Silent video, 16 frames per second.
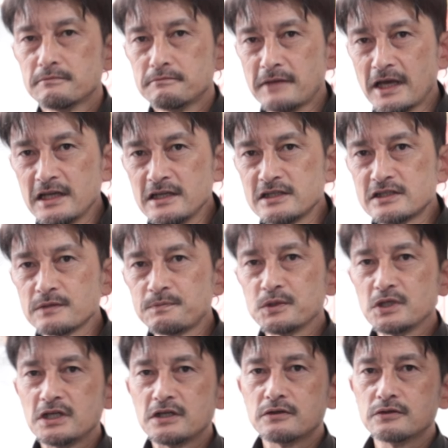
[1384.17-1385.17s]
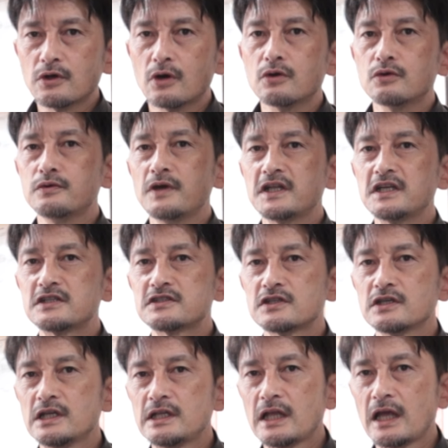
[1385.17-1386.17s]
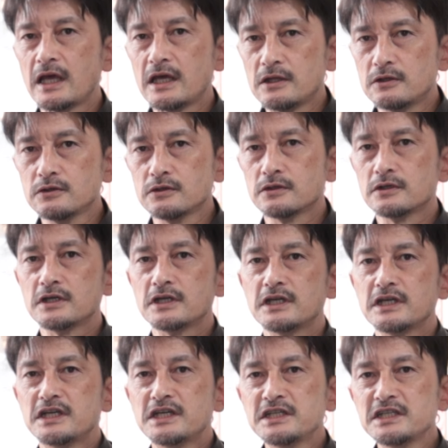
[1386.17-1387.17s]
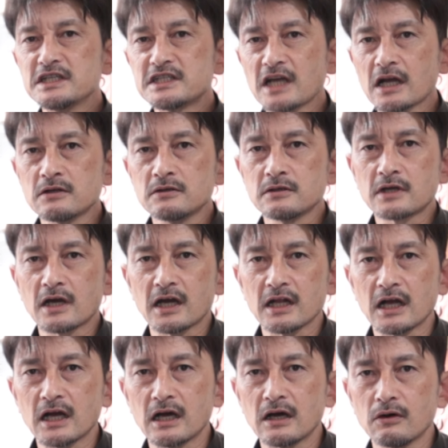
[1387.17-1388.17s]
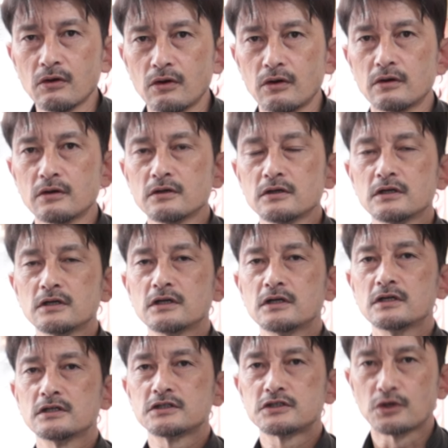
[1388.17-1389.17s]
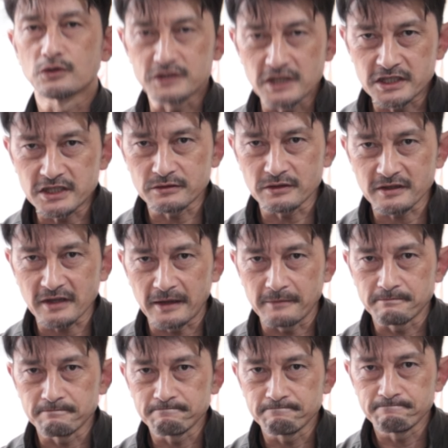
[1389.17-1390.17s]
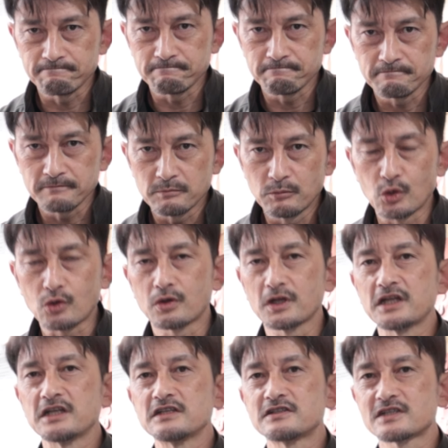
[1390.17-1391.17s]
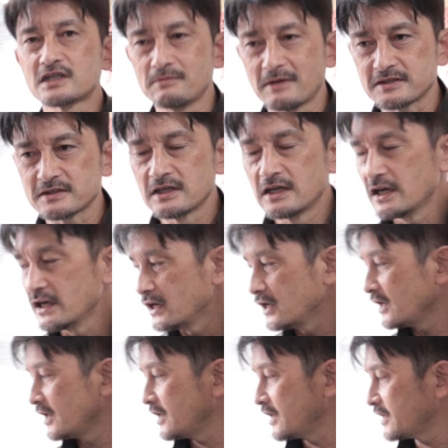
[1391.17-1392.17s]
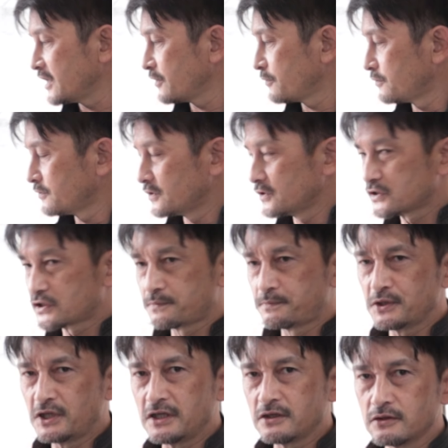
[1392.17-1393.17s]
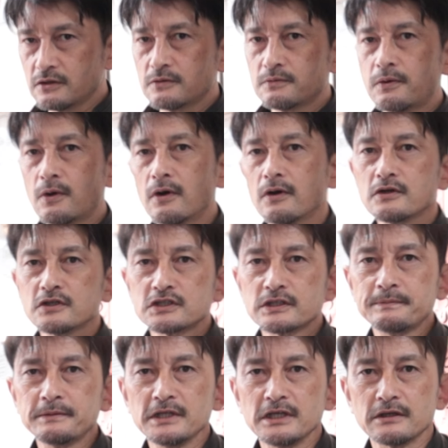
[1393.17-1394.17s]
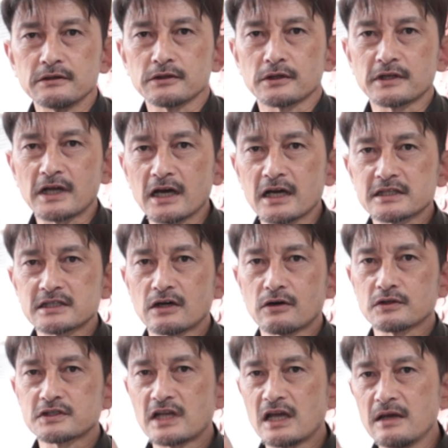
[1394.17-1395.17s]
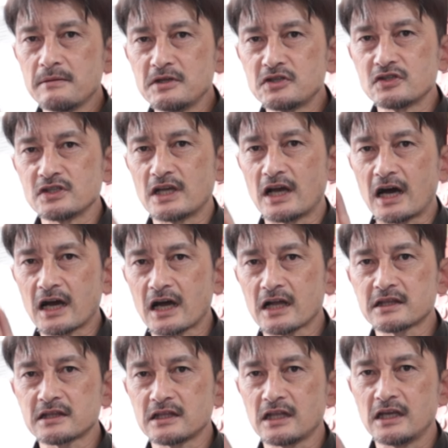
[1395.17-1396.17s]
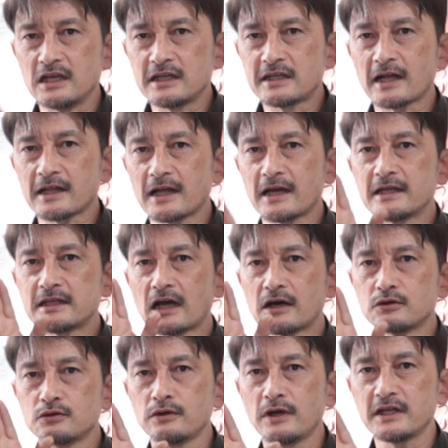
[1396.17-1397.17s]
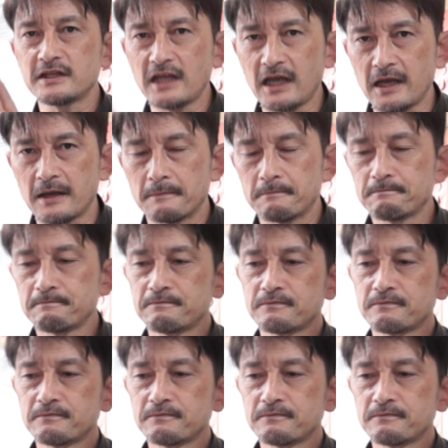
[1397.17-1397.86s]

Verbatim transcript: メインスプリングの上についているイニシャルカラーを調整してください。もうこれにつきます。スプリング、フォークスプリングの長さを精密に測っていただいた上で、